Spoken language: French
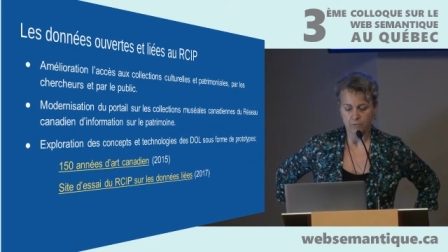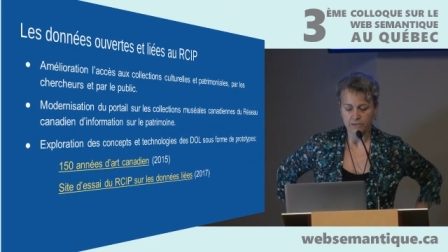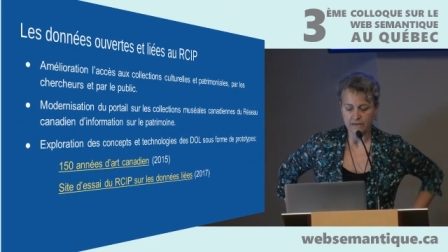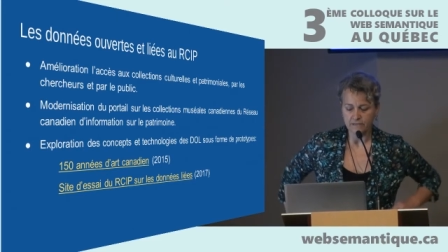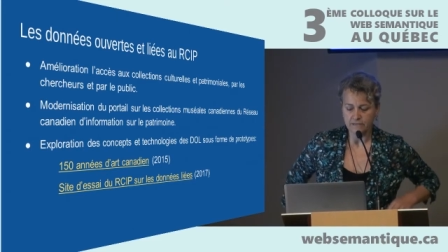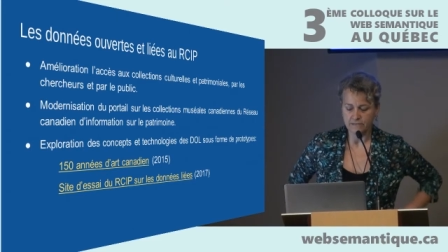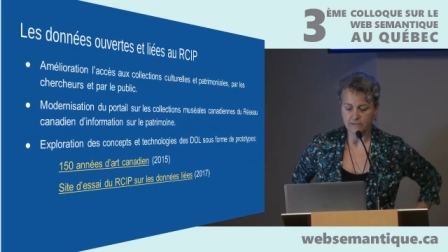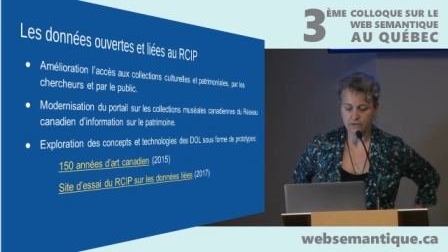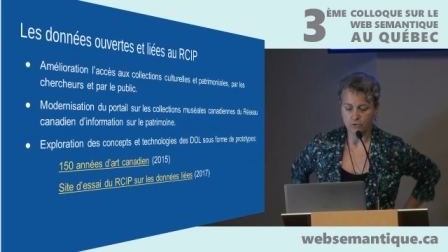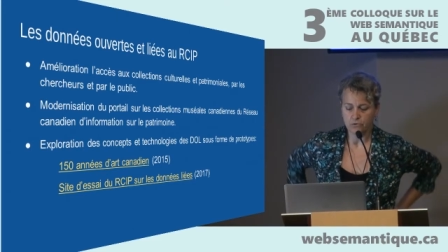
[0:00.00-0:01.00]

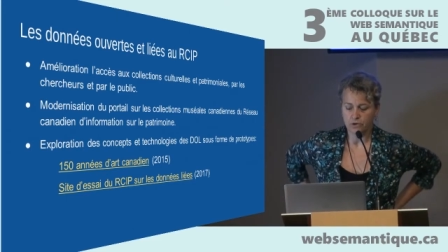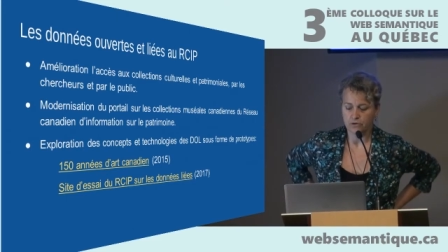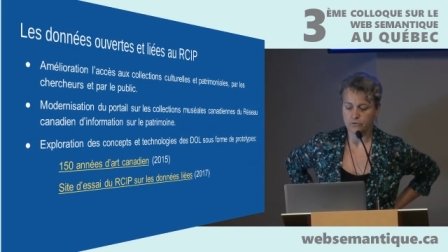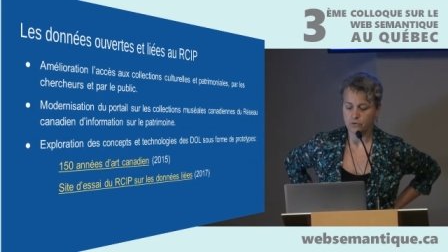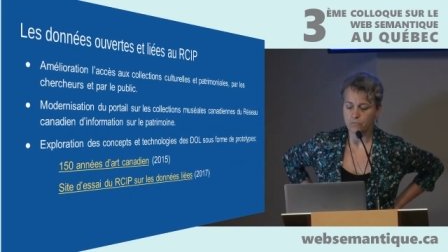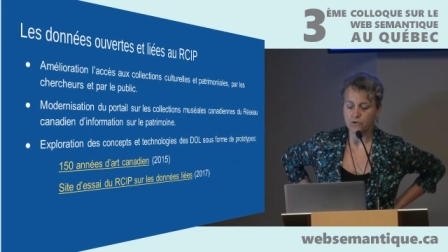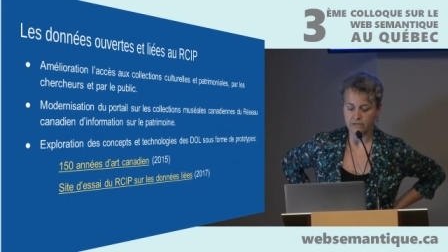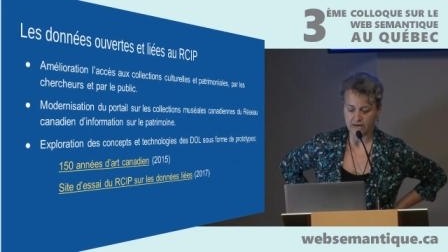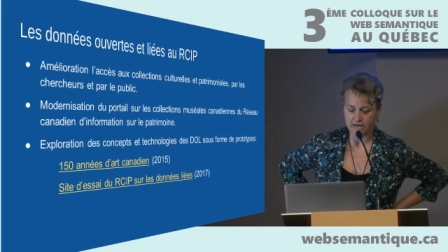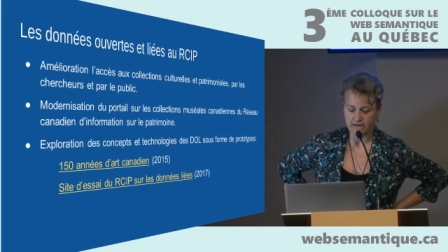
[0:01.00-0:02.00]
moderniser donc son
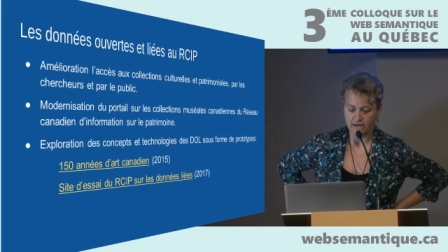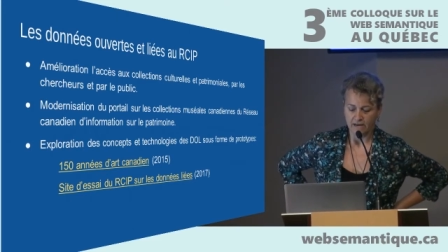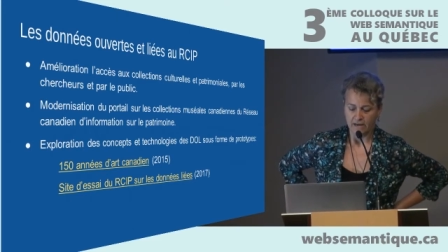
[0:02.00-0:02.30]
portail